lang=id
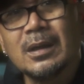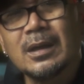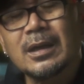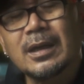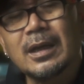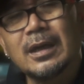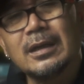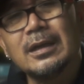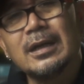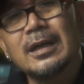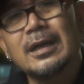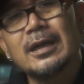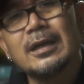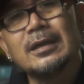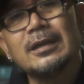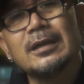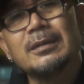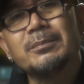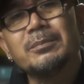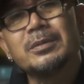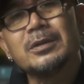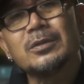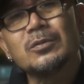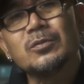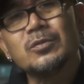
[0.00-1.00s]

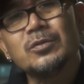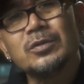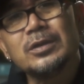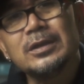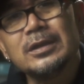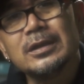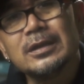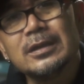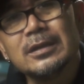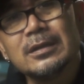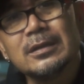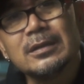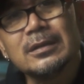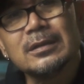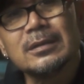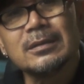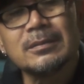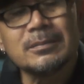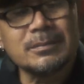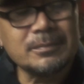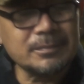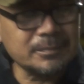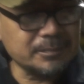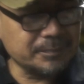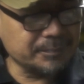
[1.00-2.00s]
kadang-kadang percussion.
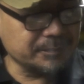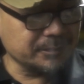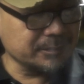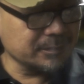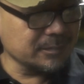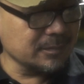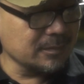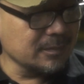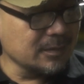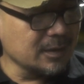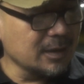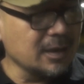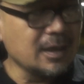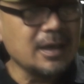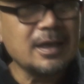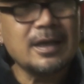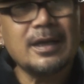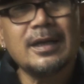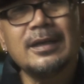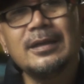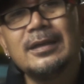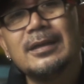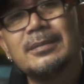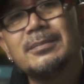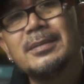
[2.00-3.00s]

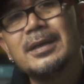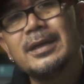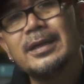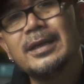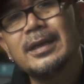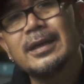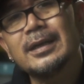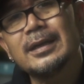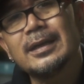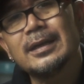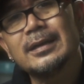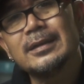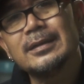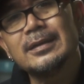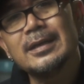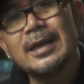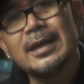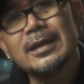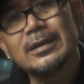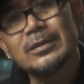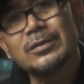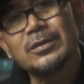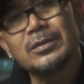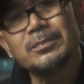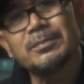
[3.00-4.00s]
Anda bayangkan
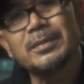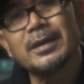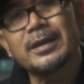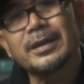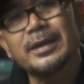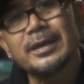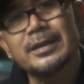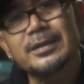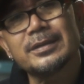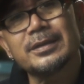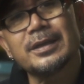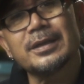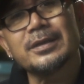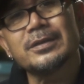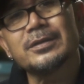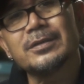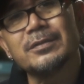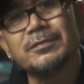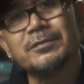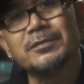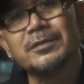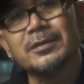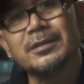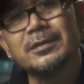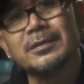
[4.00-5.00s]
dangdut pakai
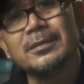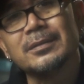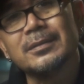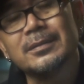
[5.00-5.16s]
saxophone.